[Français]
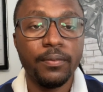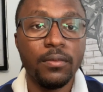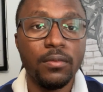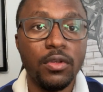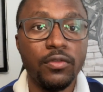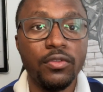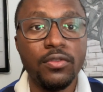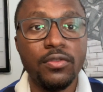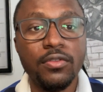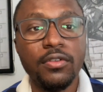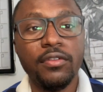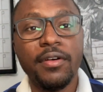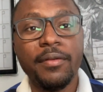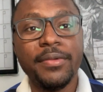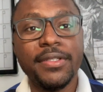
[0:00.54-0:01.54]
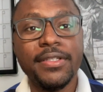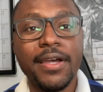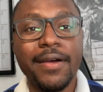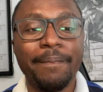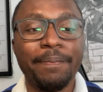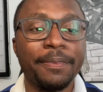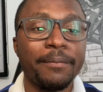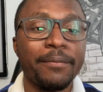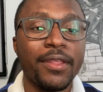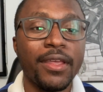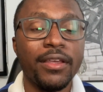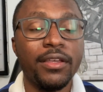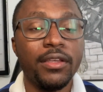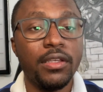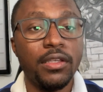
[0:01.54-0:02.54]
bienvenue sur Ivoipedia.
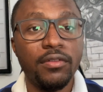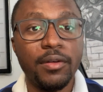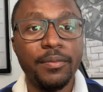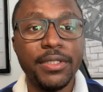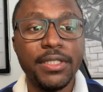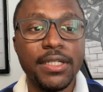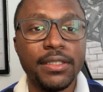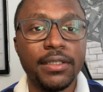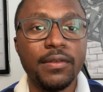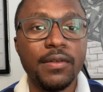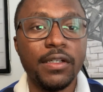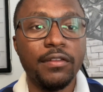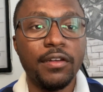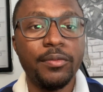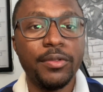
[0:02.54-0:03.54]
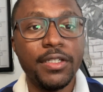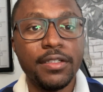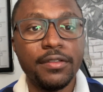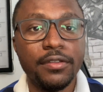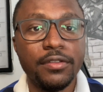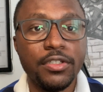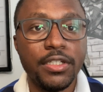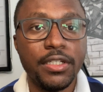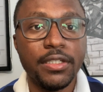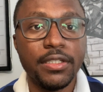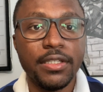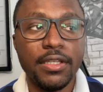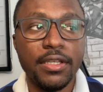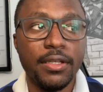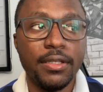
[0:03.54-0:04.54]
Ivoipedia, c'est quoi Ivoipedia, c'est une chaîne
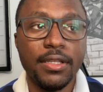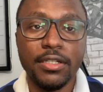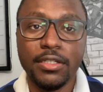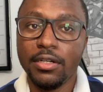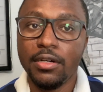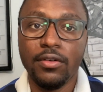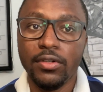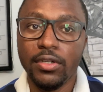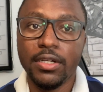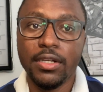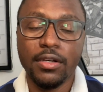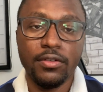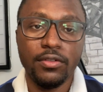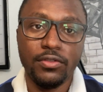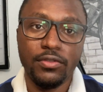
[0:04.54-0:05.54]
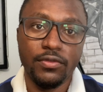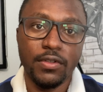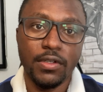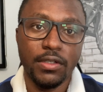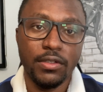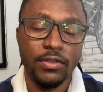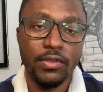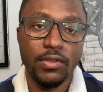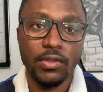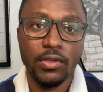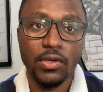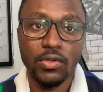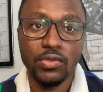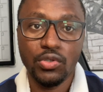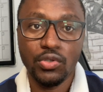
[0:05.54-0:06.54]
qui aide les gens à connaître la Côte d'Ivoire. Donc
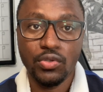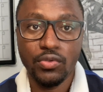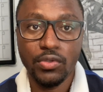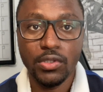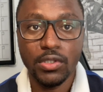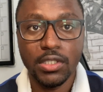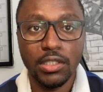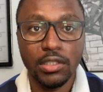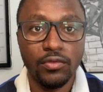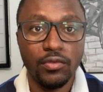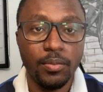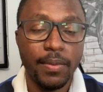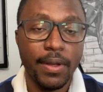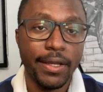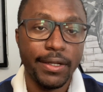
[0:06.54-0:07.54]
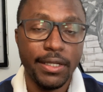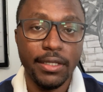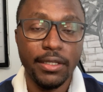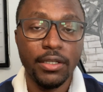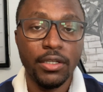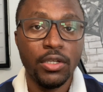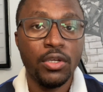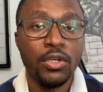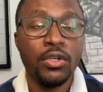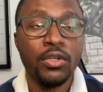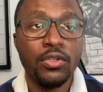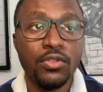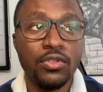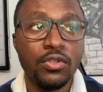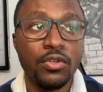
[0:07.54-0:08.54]
euh, aujourd'hui, nous allons vous parler
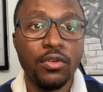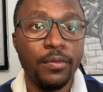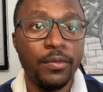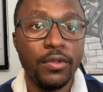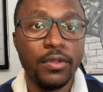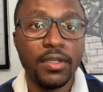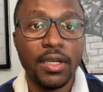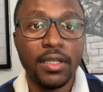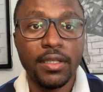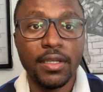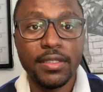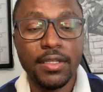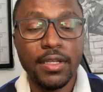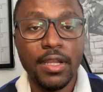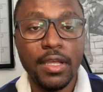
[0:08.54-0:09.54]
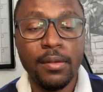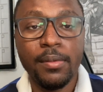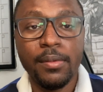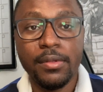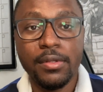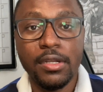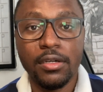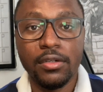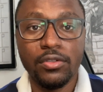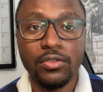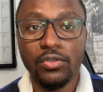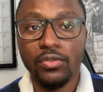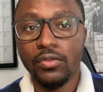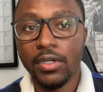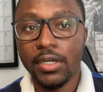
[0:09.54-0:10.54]
d'une commune très très célèbre de la Côte
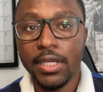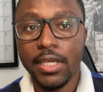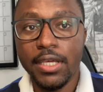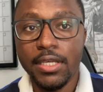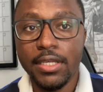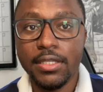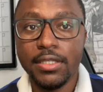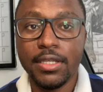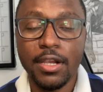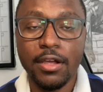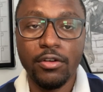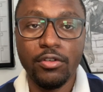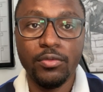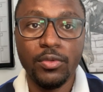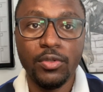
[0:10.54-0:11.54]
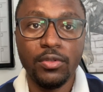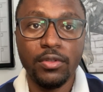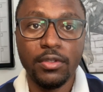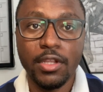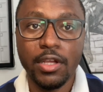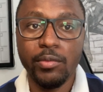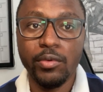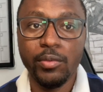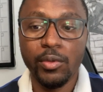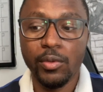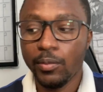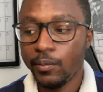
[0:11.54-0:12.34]
d'Ivoire. Et c'est la commune d'Abobo.